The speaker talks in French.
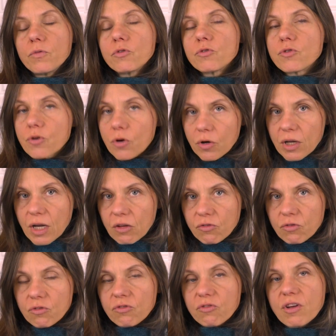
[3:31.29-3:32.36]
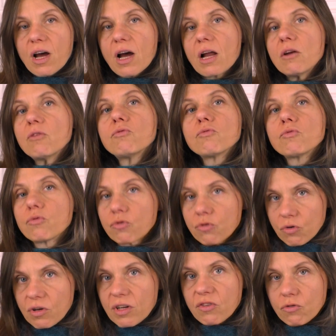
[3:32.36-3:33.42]
du regard social ou de
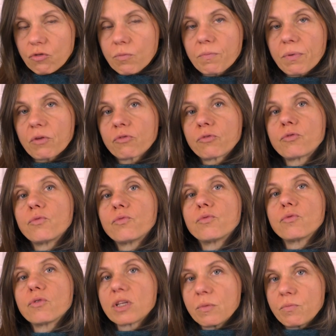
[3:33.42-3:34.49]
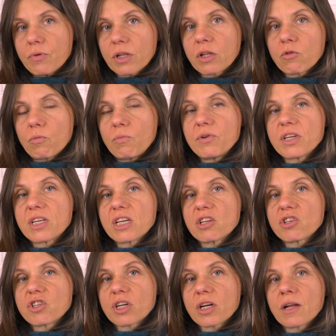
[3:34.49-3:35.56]
ce que les autres pensent de vous, qui peut être compliqué
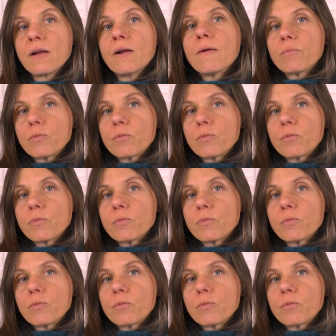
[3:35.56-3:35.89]
à gérer.